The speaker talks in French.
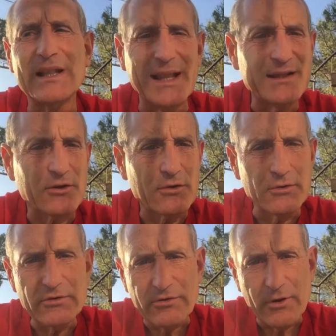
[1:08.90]
l'être
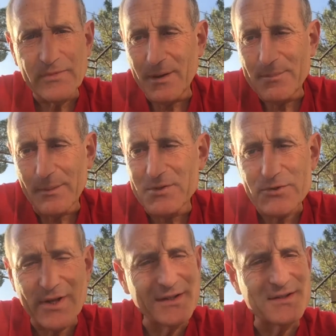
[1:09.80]
que nous sommes n'a pas
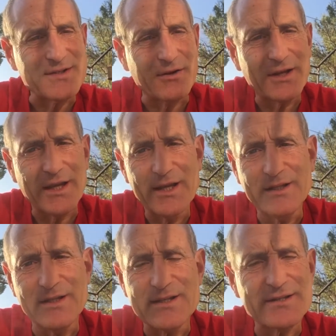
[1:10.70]
besoin de
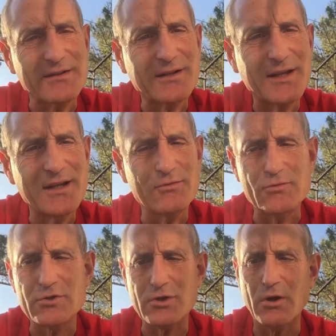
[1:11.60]
s'ancrer ni de centrer.
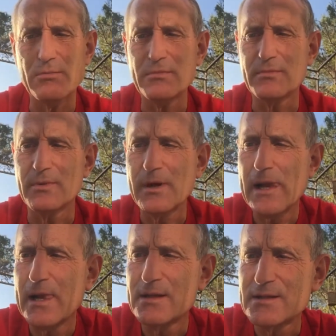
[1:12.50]
Nous sommes
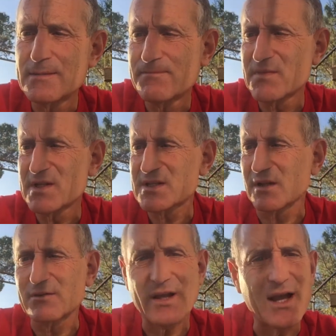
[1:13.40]

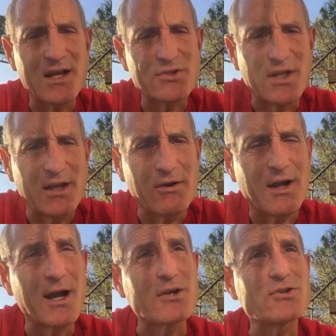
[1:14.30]
centrage et
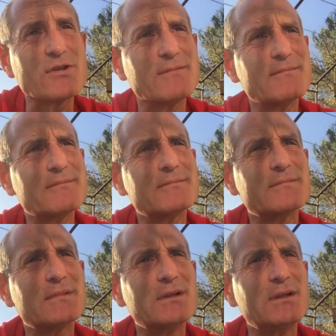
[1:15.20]
ancrage.
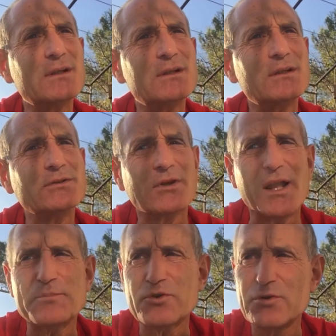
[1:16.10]
Dans
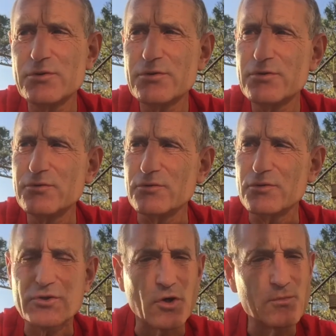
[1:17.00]
l'absolu,
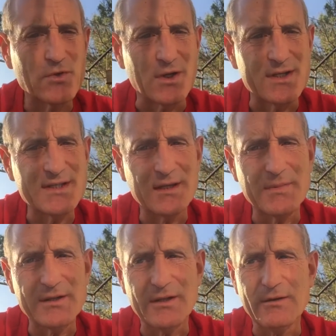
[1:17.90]
nous sommes dans l'ici et
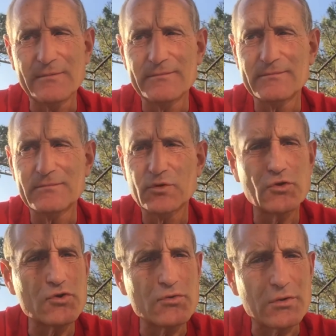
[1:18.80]
maintenant.
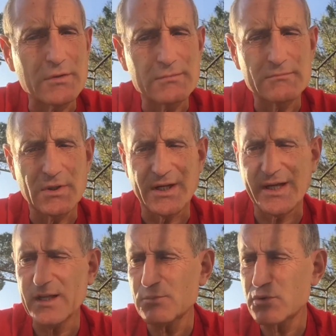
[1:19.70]
Toujours.
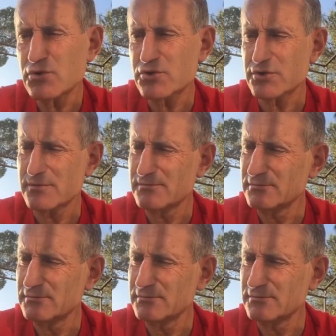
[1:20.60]
Rien ne bouge.